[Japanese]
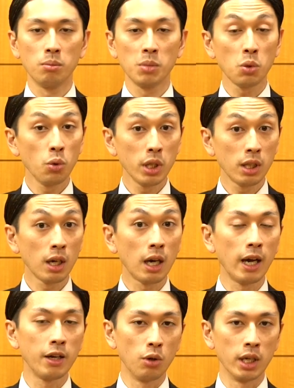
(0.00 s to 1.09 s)
まあ、こういった
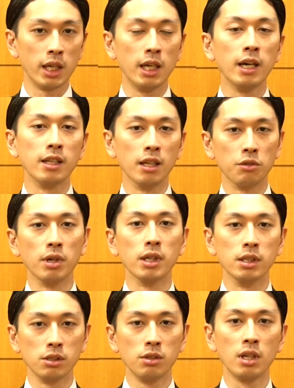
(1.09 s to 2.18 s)
回路が開いていくわけ
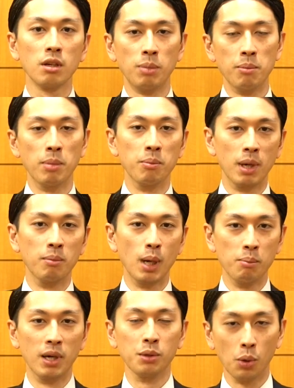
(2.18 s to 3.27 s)
ですよね
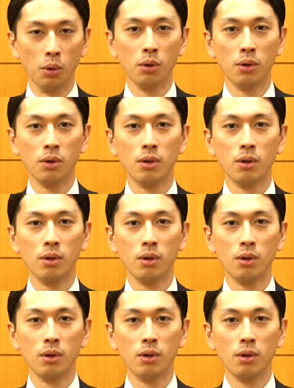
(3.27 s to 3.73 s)
バンバンバンバンバンと、